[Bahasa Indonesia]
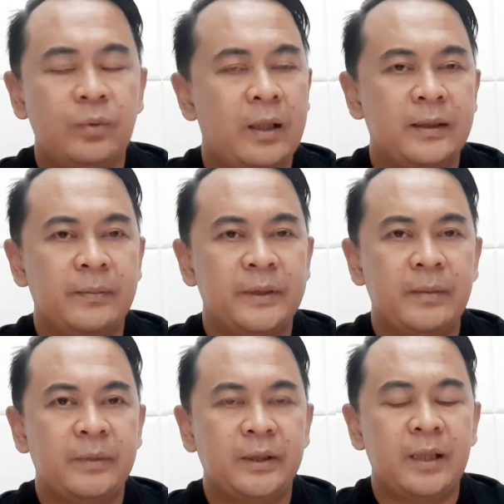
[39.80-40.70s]
2 sampai
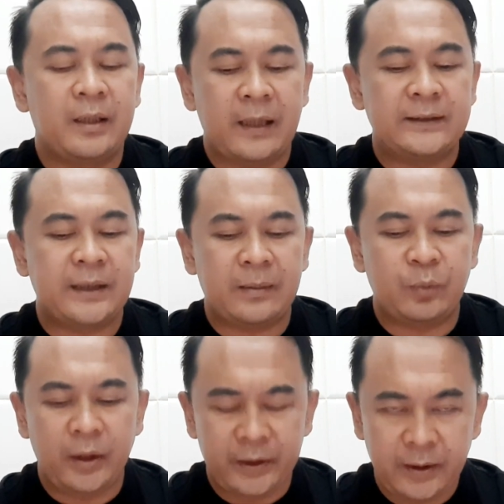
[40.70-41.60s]
jam 3 asar
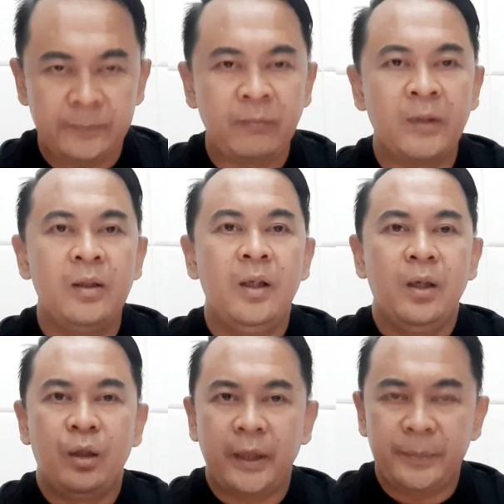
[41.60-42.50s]
ya
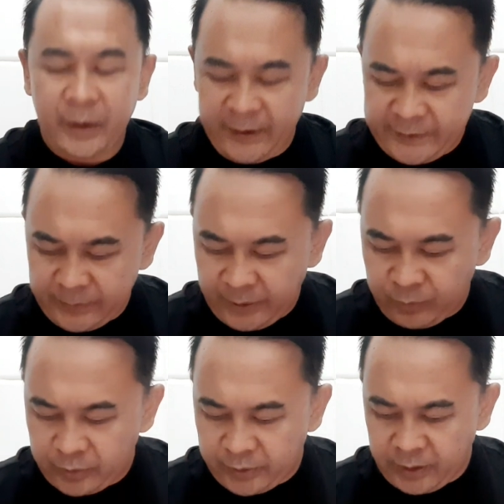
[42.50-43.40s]
oke prediksi
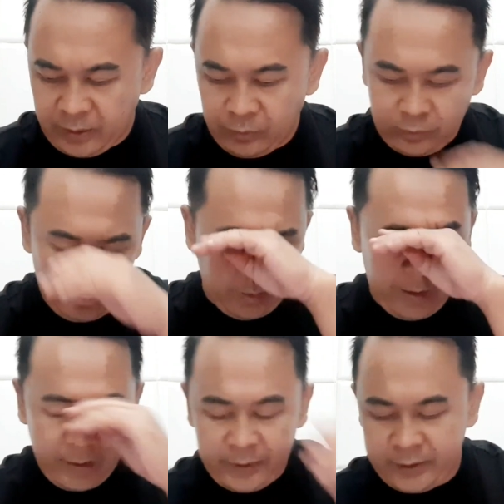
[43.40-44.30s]
berikutnya untuk
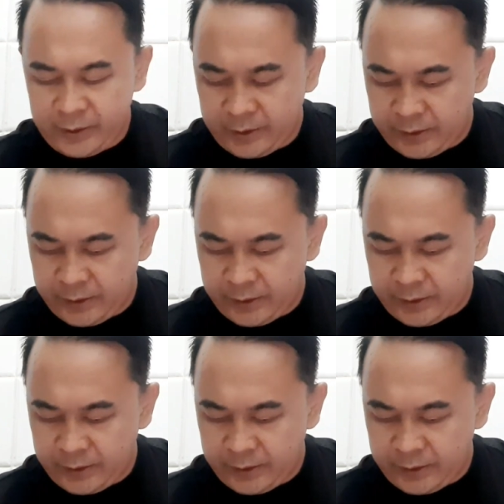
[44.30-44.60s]
hari